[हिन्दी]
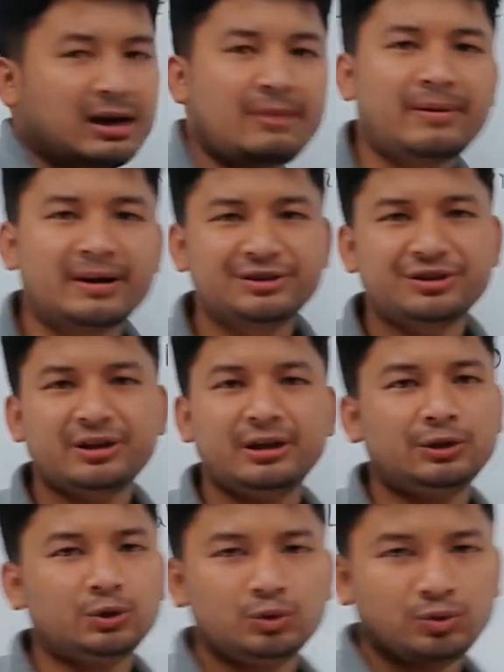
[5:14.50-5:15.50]
आपका जनरली
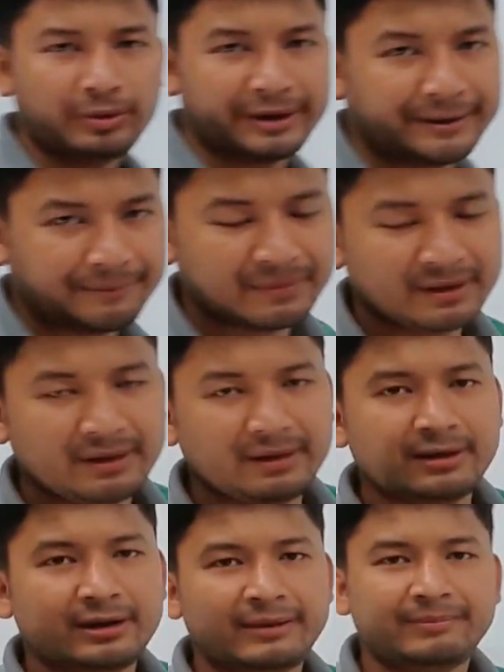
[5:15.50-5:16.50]
तो दो है
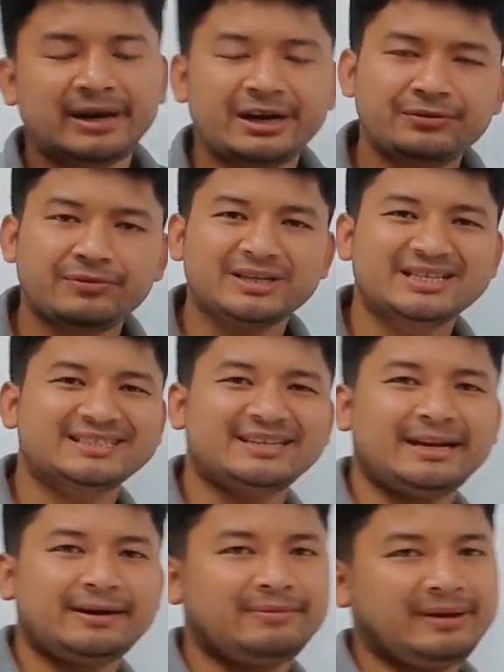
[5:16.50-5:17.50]
अप्लाइड फिजिक्स
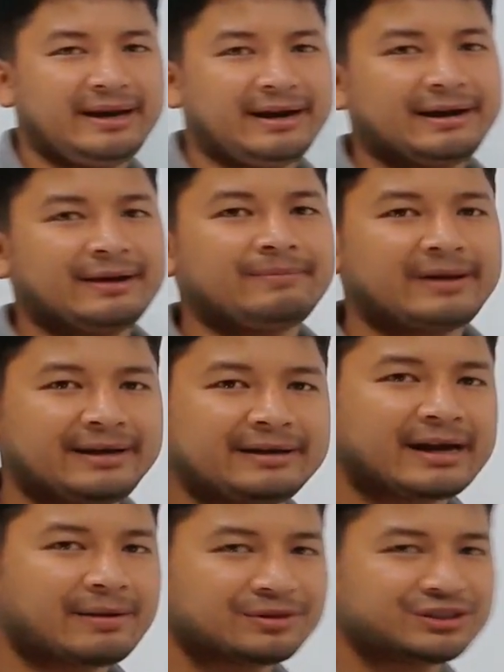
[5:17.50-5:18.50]
लैब एंड अप्लाइड
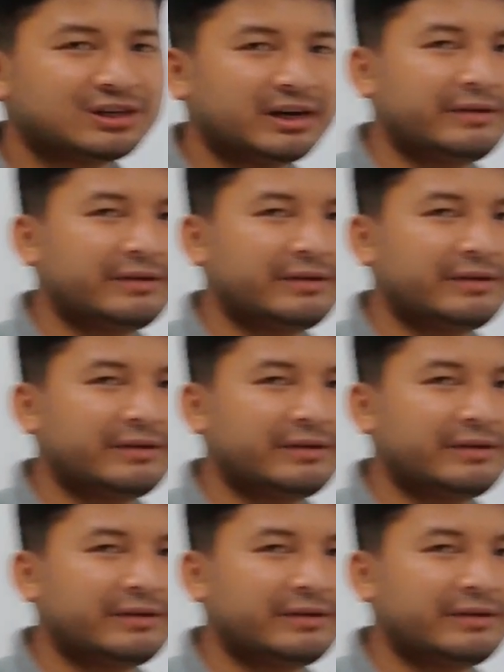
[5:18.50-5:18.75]
केमिस्ट्री